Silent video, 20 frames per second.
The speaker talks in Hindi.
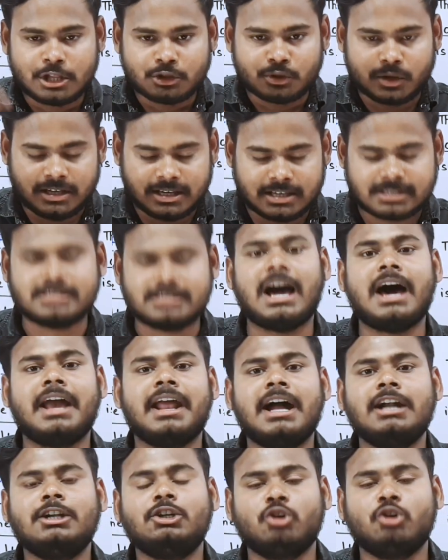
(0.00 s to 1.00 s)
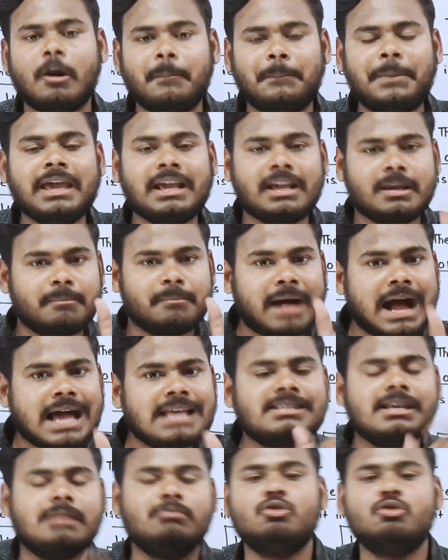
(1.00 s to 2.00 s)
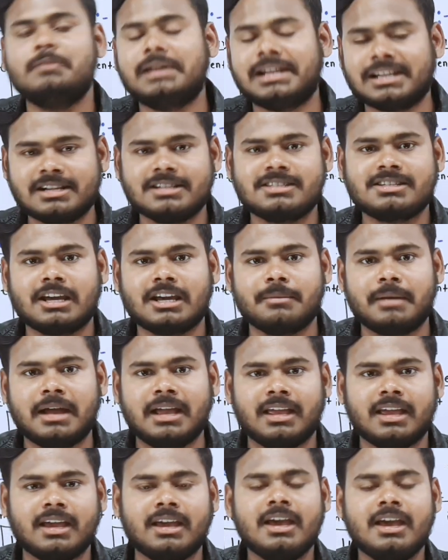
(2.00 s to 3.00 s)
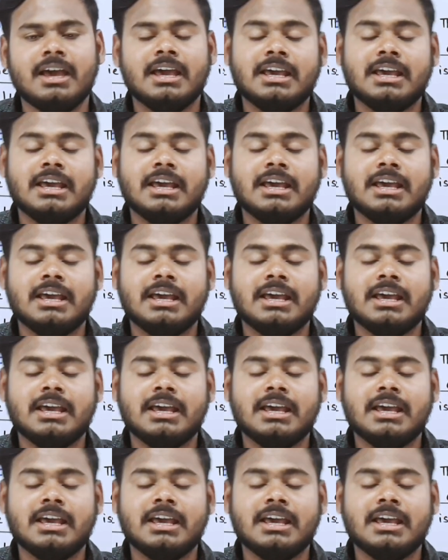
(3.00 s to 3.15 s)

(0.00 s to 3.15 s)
तो ये सारा टॉपिक वाइज हम न्यूमेरिकल्स करवाएंगे